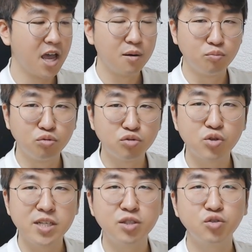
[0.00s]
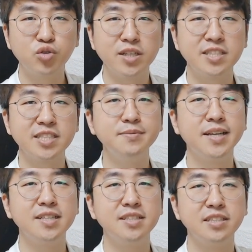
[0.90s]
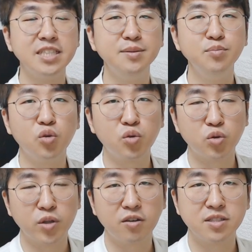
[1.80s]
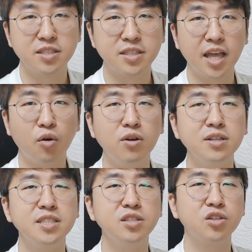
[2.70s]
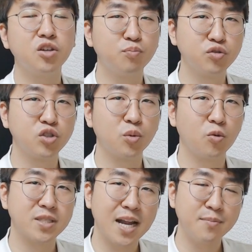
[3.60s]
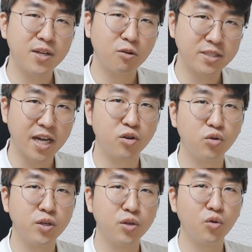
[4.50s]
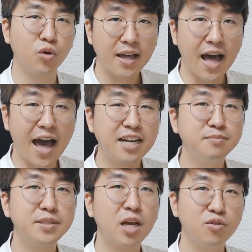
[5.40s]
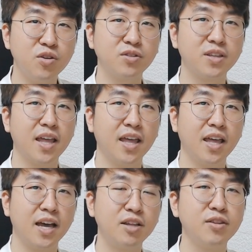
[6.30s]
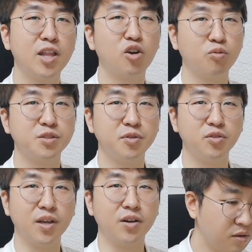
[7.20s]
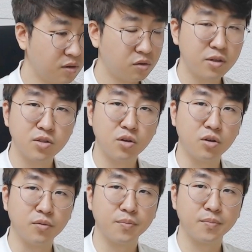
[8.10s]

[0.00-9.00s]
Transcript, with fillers: 무술 일주의 쓰임새는 을묘로 되어 있을 때 훨씬 더 부드럽고 사람들하고 잘 어울리고 아름다운 형태가 된다고 보시면 돼요. 어, 그래서